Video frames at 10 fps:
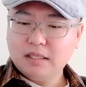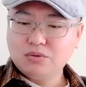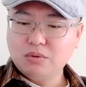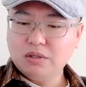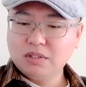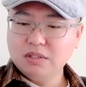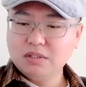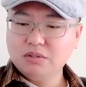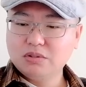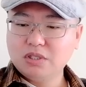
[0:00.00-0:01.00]
它主要特
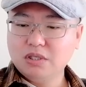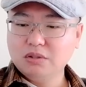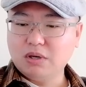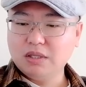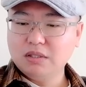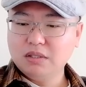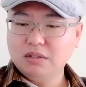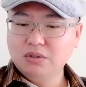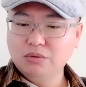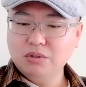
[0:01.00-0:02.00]
色就是射程短，
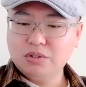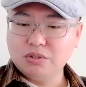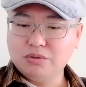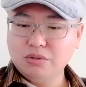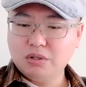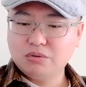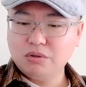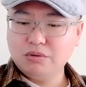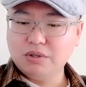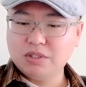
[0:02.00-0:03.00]
由于只需要
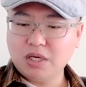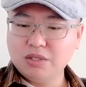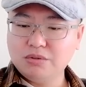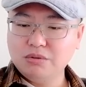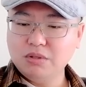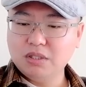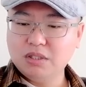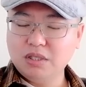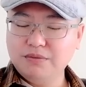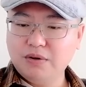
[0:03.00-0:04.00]
摧毁战区内
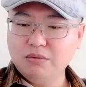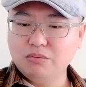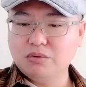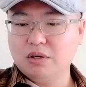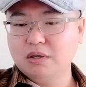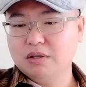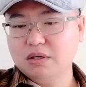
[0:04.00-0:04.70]
的敌方武装